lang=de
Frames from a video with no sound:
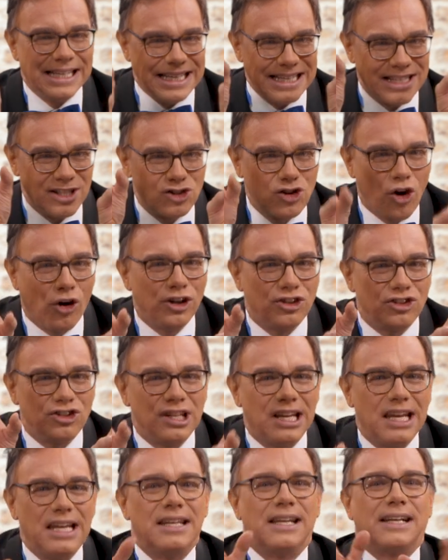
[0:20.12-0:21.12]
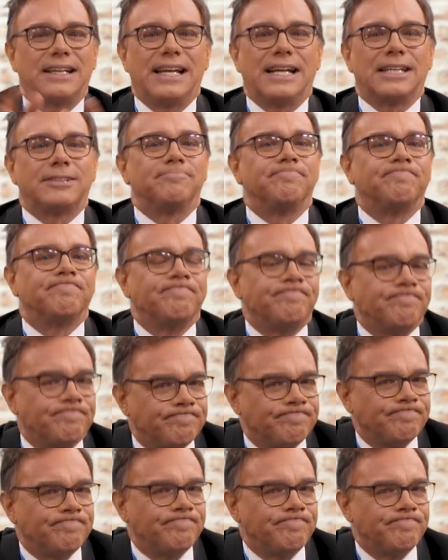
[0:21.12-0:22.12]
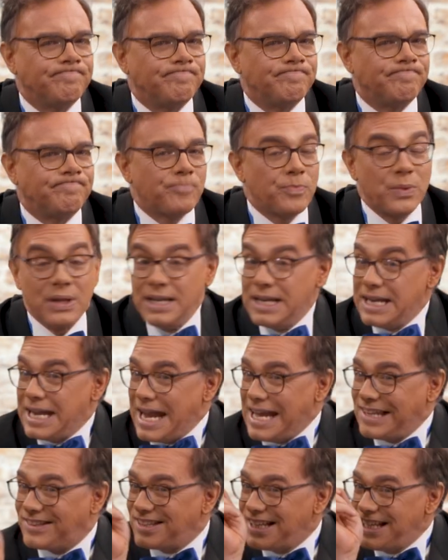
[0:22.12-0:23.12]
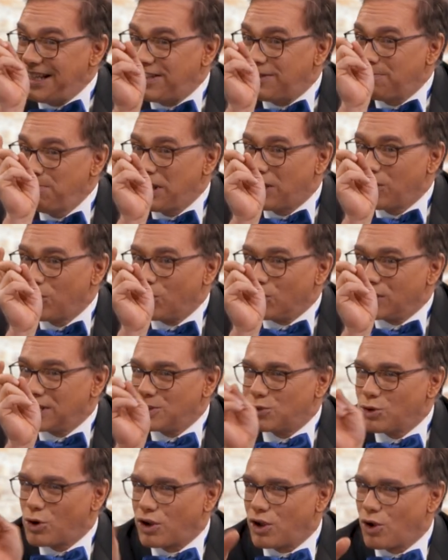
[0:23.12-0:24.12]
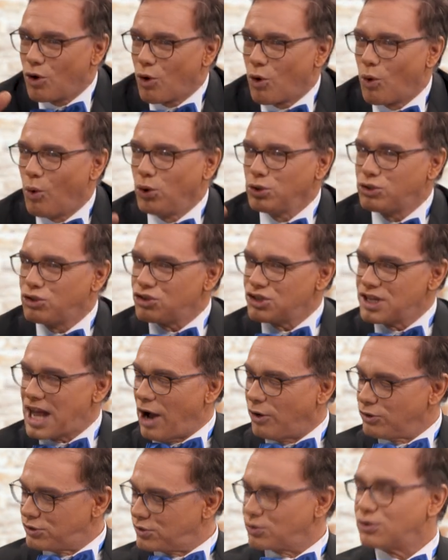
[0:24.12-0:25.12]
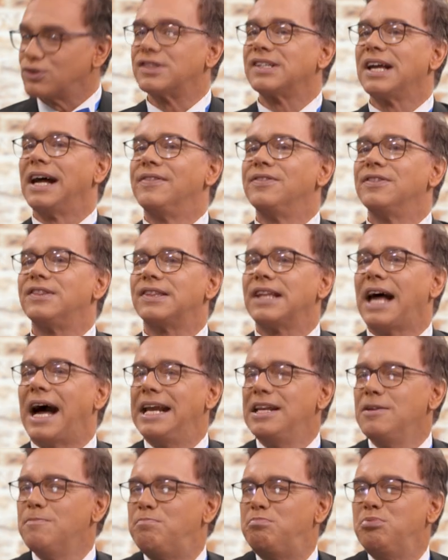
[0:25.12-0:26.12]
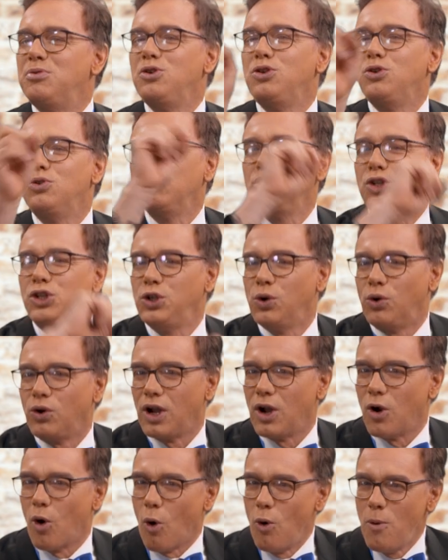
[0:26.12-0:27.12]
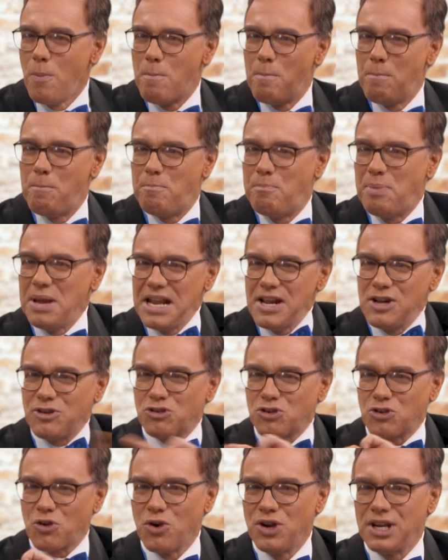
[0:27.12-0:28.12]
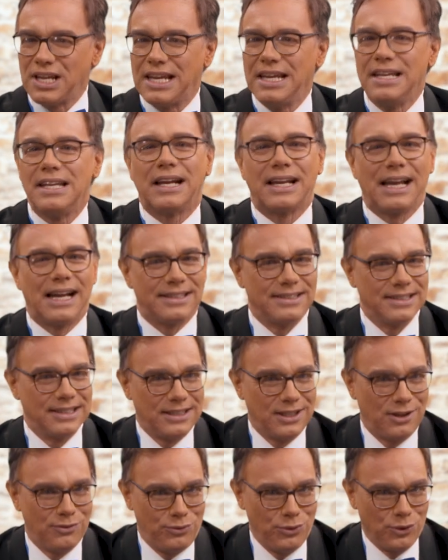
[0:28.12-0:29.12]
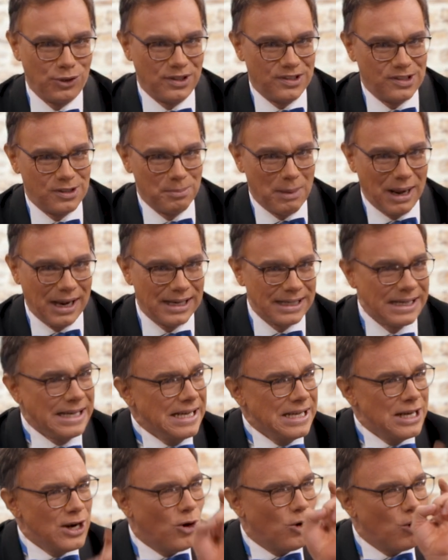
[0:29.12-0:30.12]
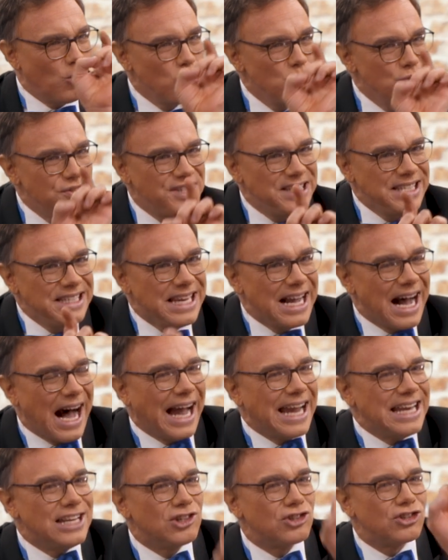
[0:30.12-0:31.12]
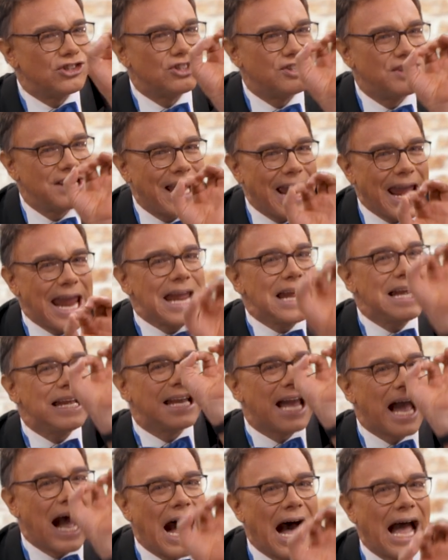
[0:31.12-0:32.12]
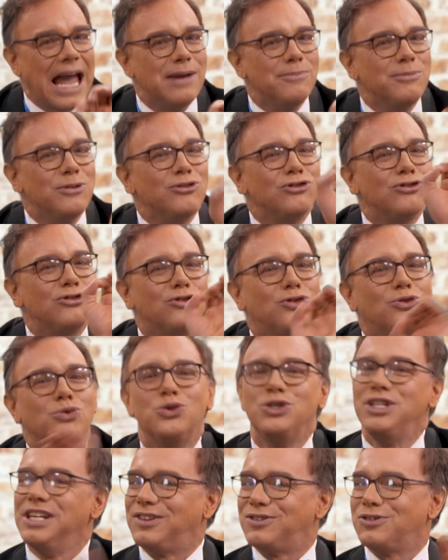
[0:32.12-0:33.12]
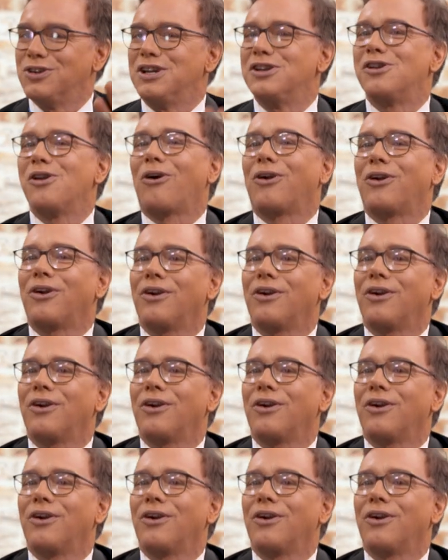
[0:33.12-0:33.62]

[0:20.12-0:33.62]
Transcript: in deutschen Kindergärten. Es ist mir gelungen, durch erotischen Ausdruckstanz eine blutjunge und bildschöne Kindergärtnerin gefügig zu machen und ihr eine streng geheime Studie Stopp zu entlocken. Mal,